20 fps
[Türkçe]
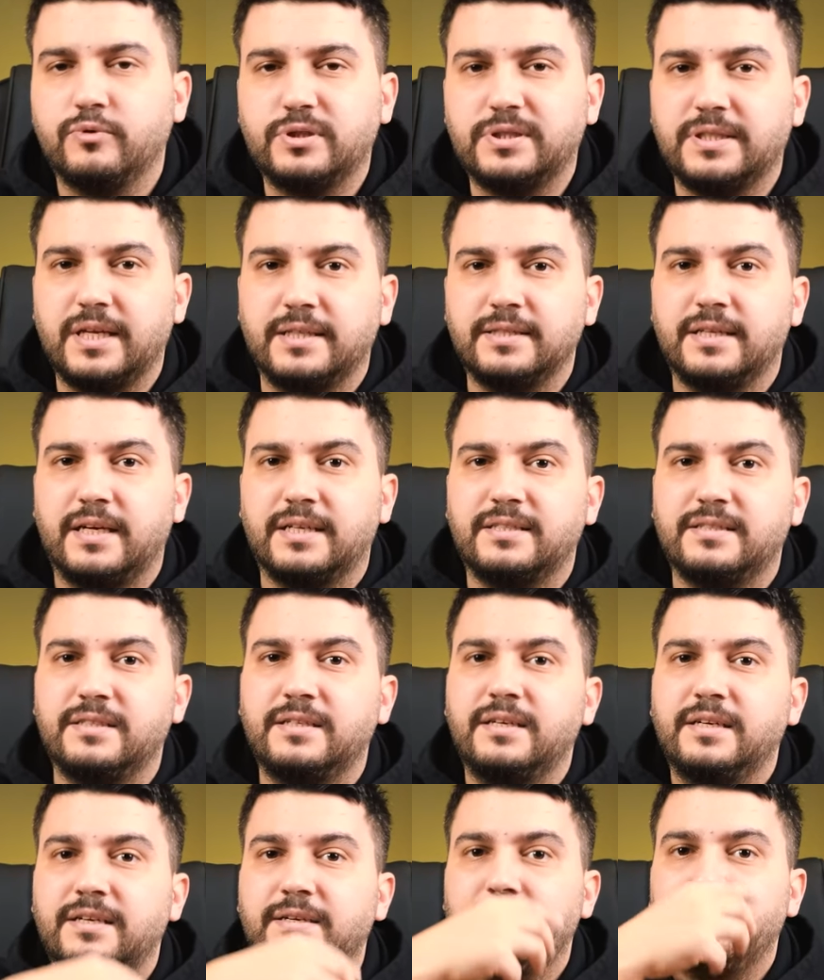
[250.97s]
Bu
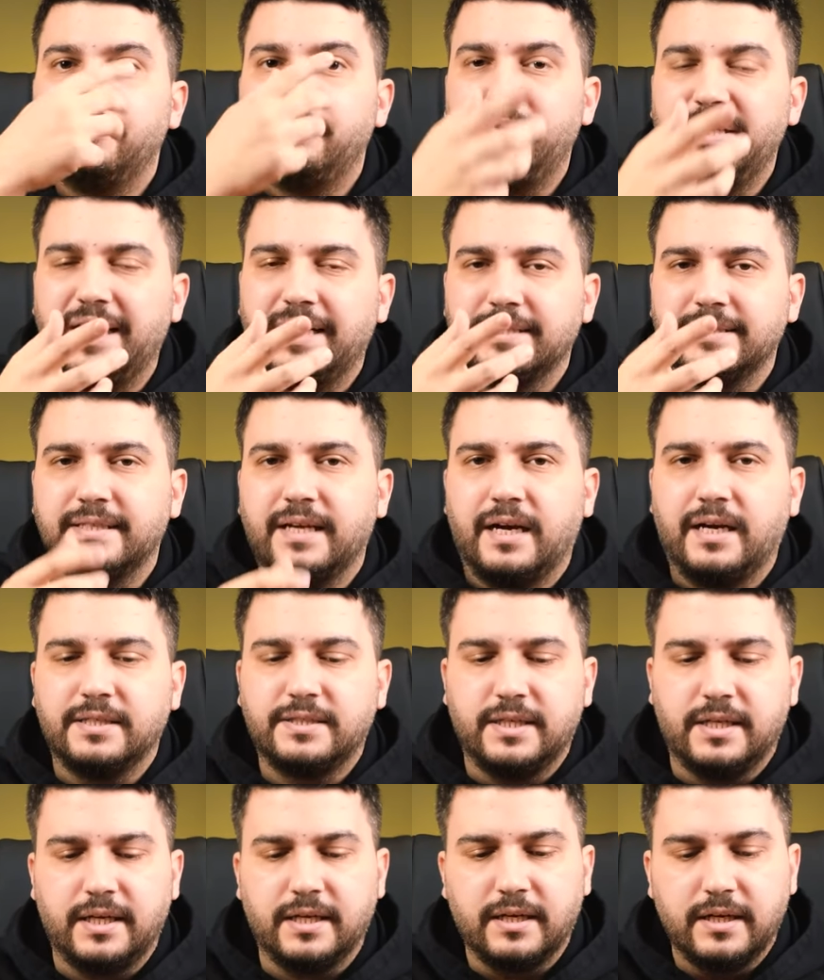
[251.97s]
standardı biraz daha
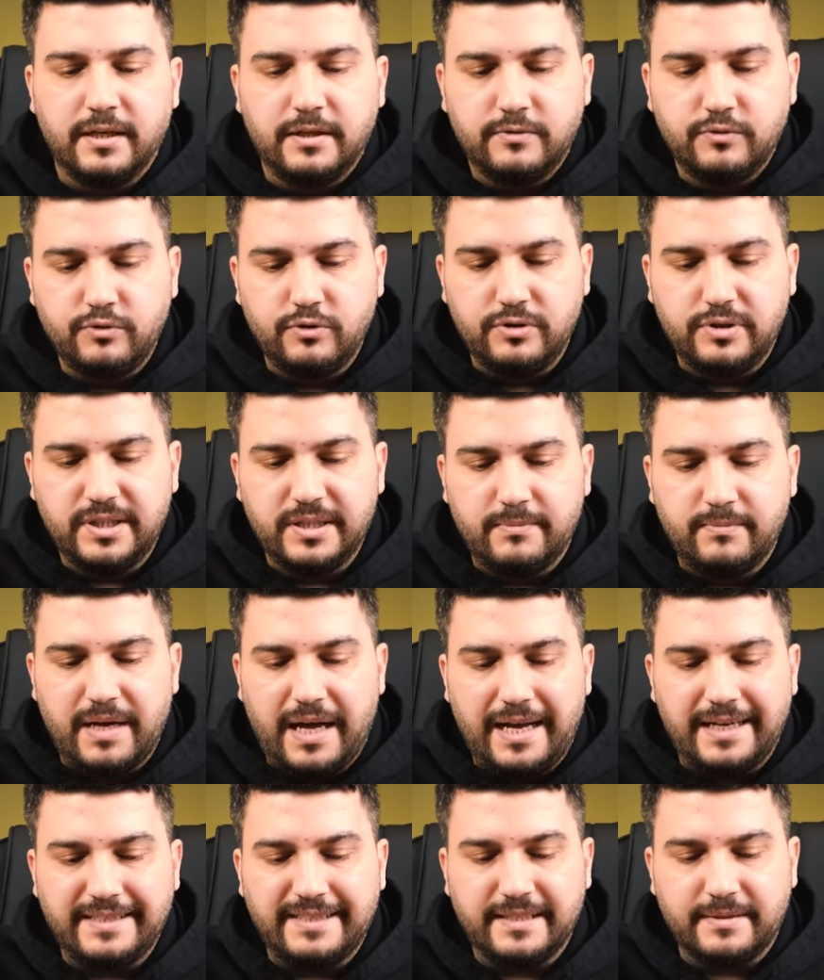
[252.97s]
aşarak 120
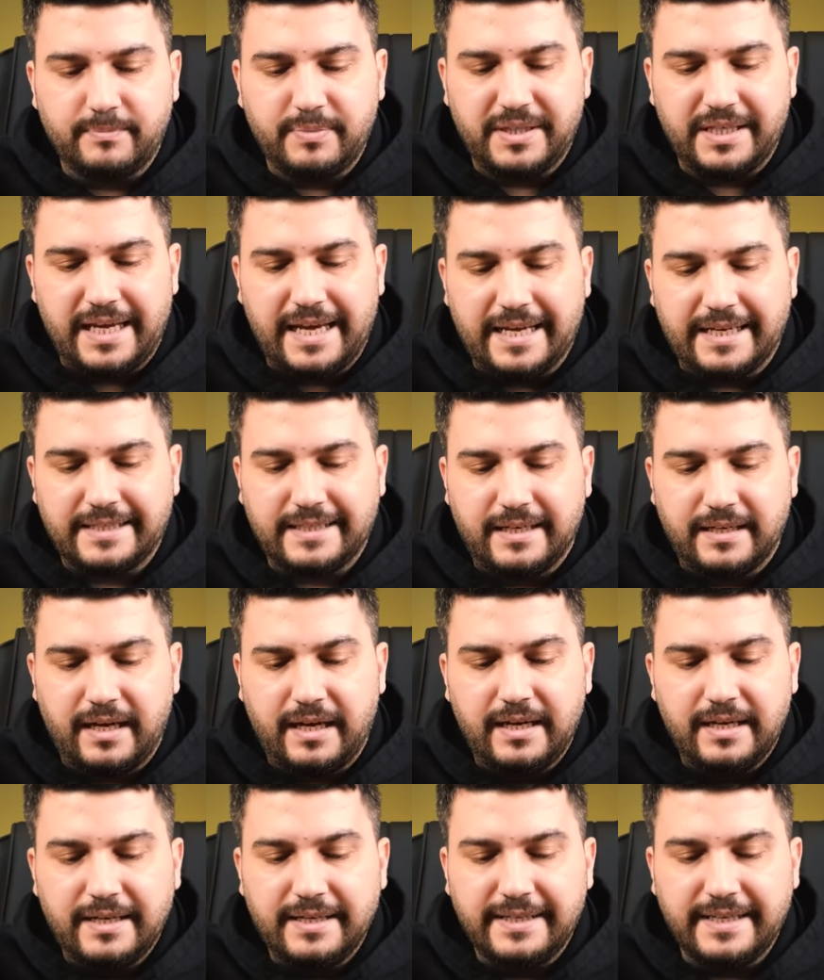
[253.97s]
Hz'lik bir
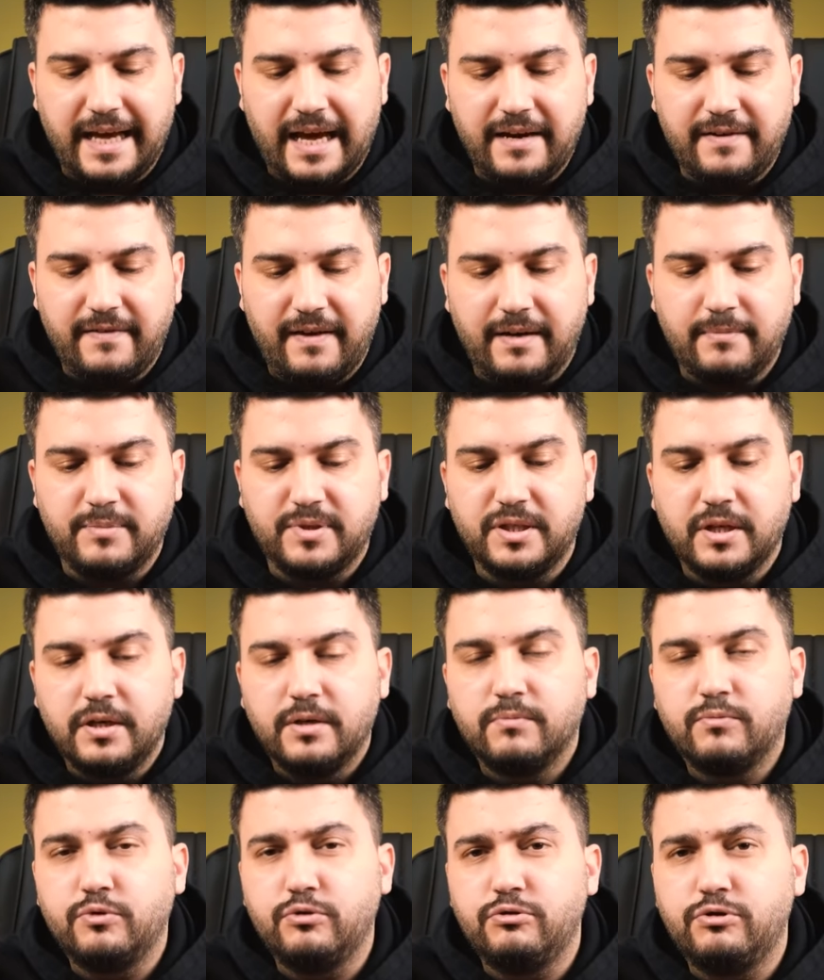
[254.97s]
ekrana yer vermiş.
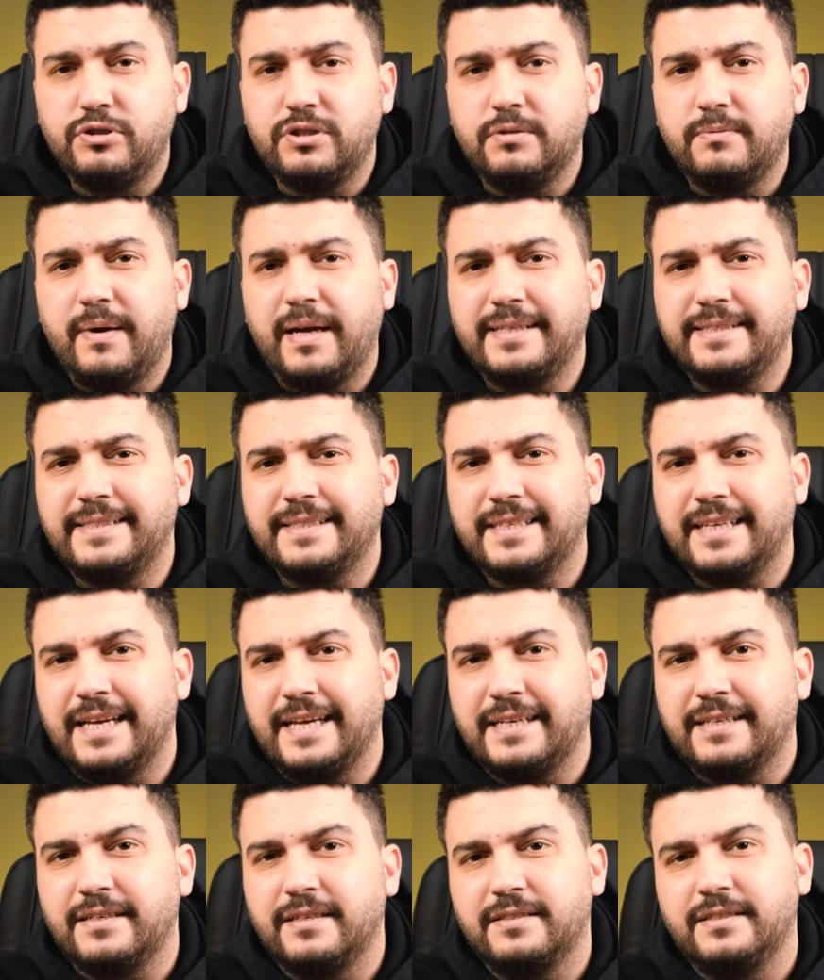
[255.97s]
Bu 120 Hz'lik
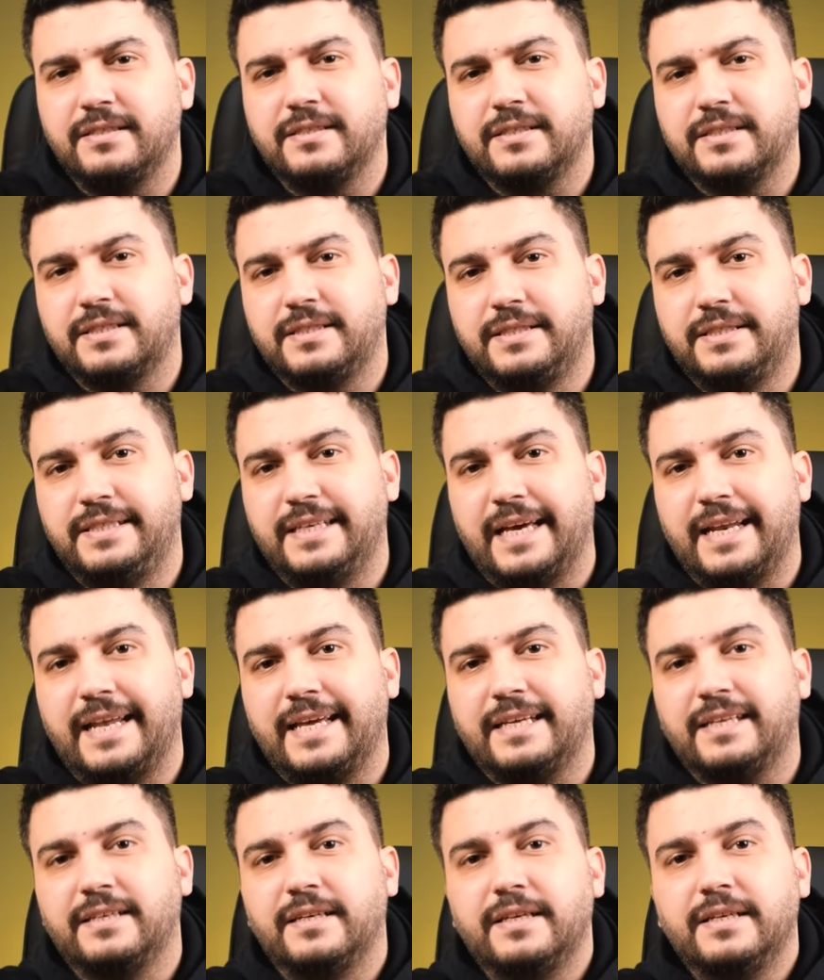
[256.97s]
ekranı
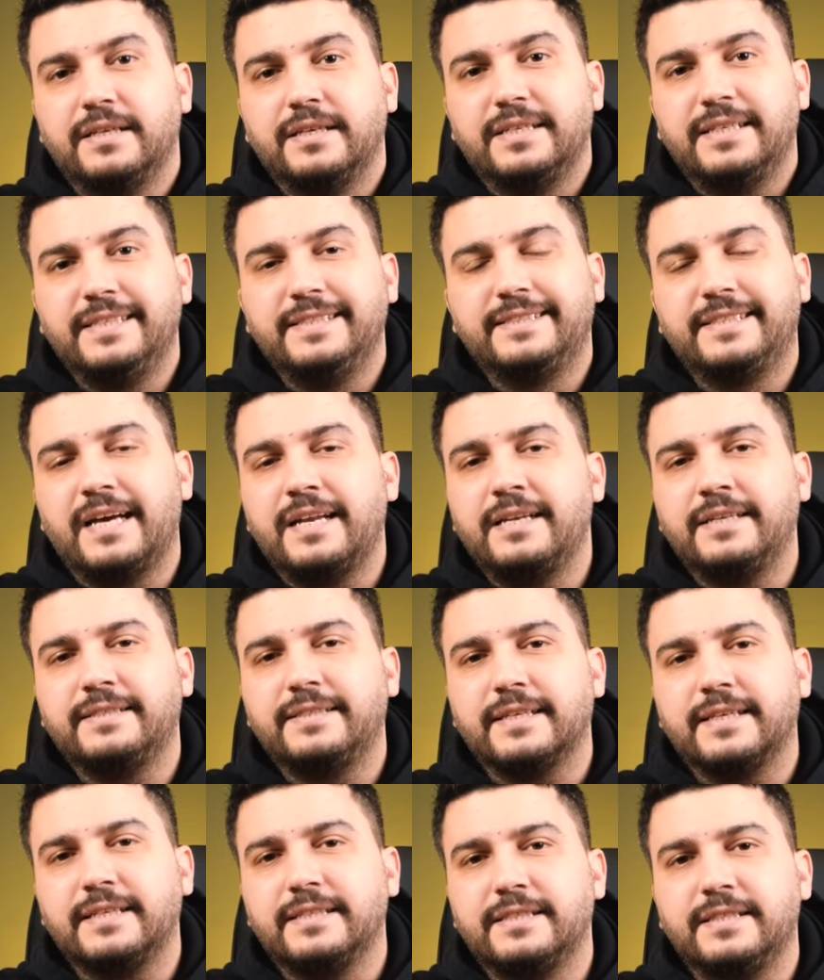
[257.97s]
gerek
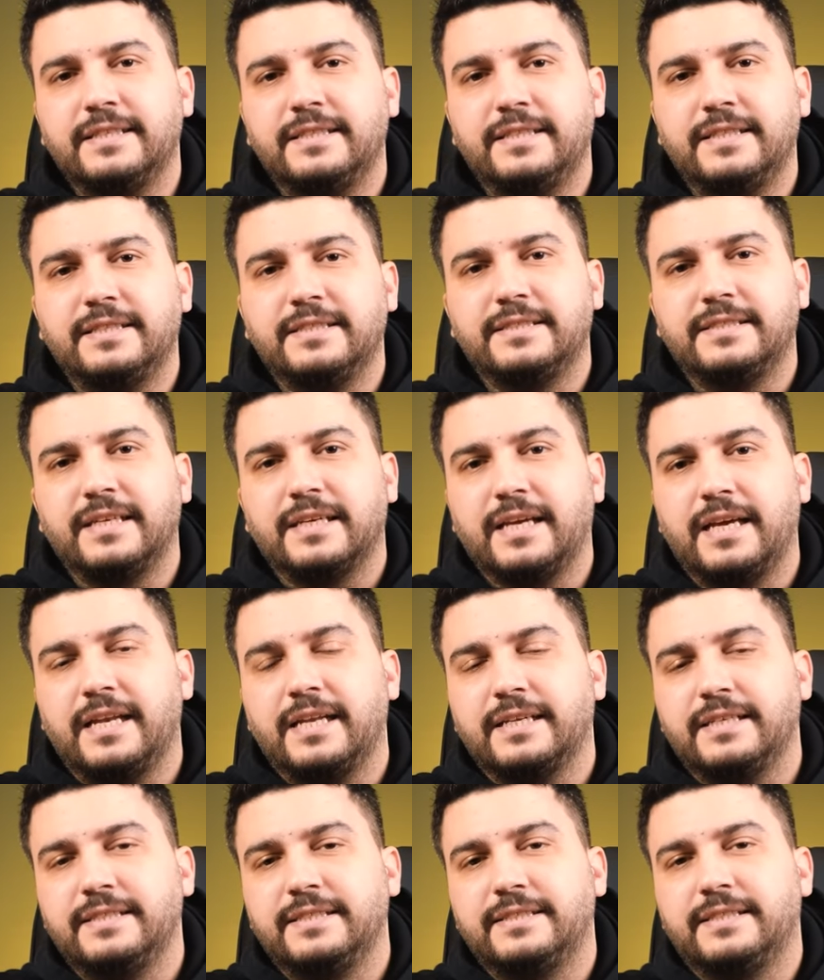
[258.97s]
İnternette gezindiğinizde
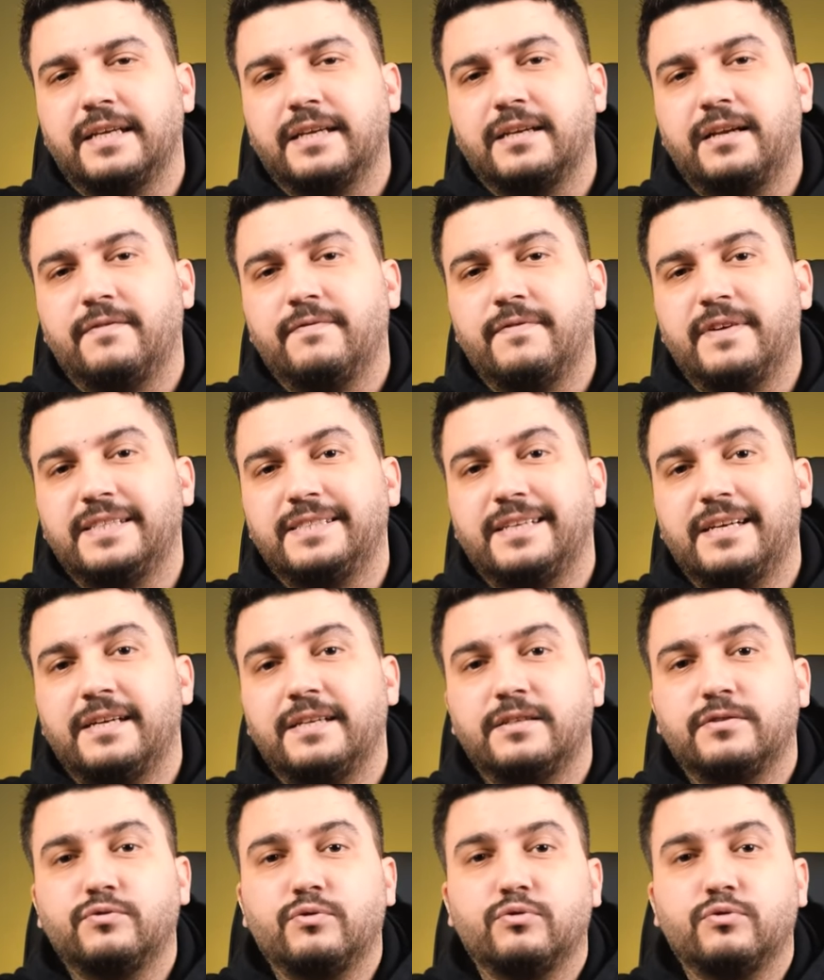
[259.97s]
gerek Instagram vesaire